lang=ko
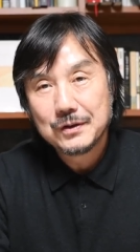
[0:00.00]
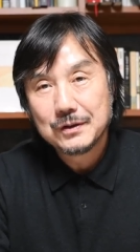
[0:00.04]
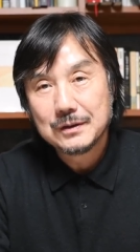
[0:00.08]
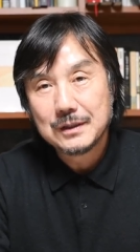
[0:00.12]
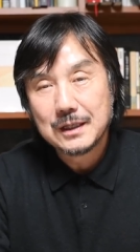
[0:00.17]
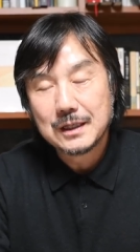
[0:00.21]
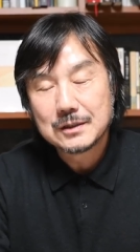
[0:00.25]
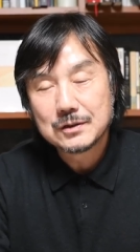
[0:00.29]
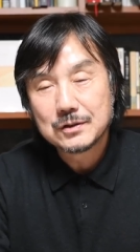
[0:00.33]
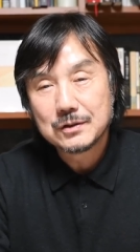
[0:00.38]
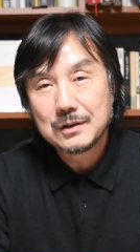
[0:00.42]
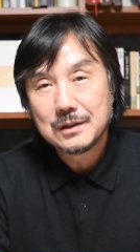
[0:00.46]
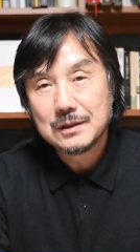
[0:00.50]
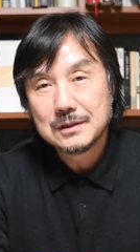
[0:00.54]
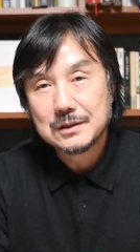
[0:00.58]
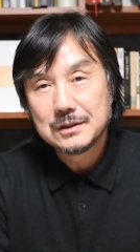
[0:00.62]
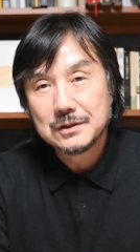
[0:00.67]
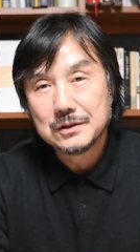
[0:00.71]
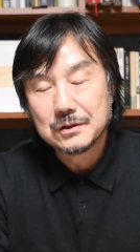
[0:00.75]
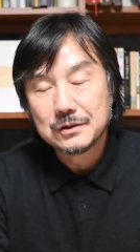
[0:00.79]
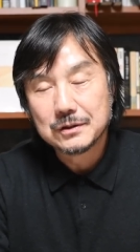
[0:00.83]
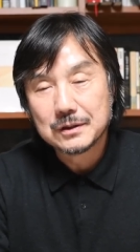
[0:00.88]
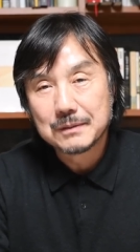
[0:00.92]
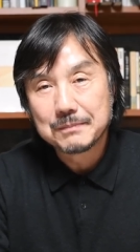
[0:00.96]
내셔널
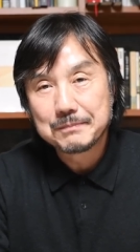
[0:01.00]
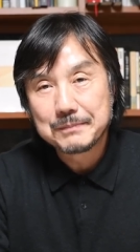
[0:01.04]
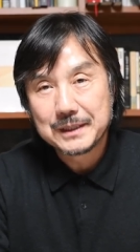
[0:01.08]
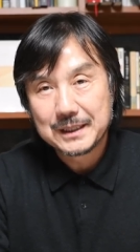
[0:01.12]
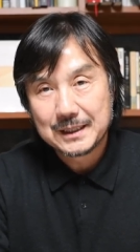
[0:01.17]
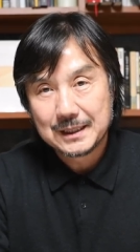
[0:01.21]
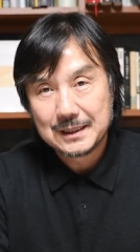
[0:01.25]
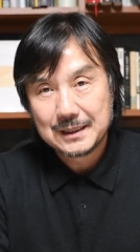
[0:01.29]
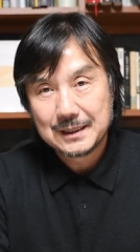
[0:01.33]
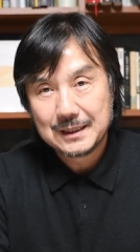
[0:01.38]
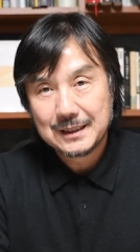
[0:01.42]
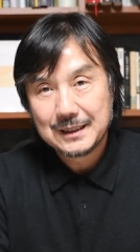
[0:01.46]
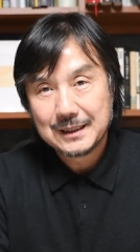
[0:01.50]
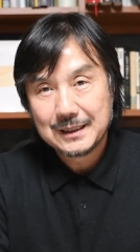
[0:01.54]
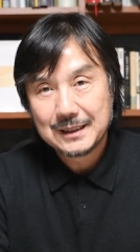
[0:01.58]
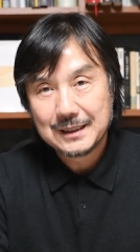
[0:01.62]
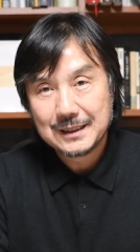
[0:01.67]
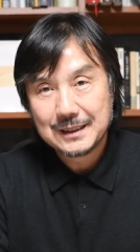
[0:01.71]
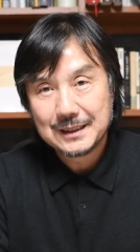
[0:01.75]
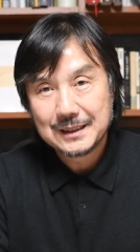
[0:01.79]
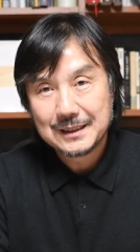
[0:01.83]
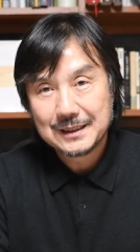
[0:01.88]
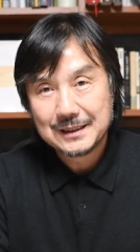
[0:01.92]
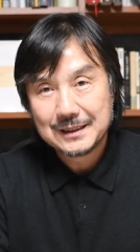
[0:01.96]
지오그래픽.
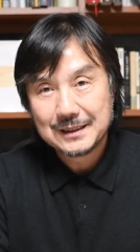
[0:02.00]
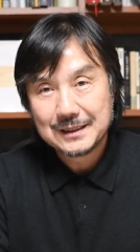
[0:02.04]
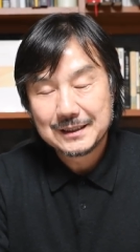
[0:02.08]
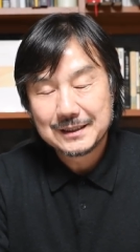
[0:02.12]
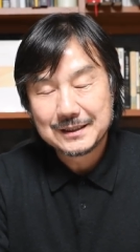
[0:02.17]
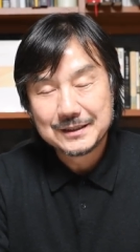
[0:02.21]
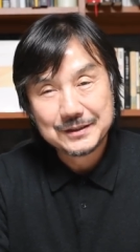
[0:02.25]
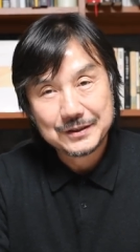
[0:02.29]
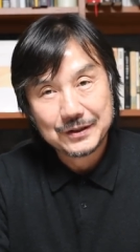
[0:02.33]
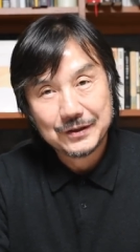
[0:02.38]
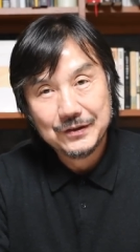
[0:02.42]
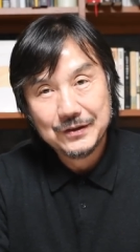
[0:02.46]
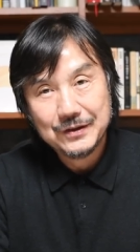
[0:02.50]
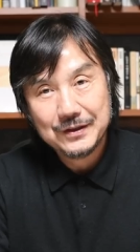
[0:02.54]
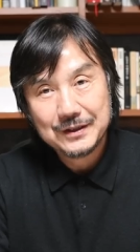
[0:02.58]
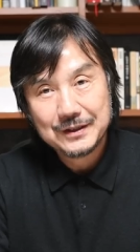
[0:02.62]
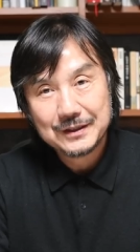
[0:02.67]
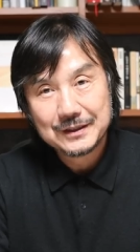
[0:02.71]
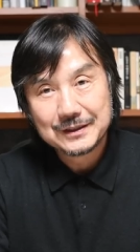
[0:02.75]
그죠?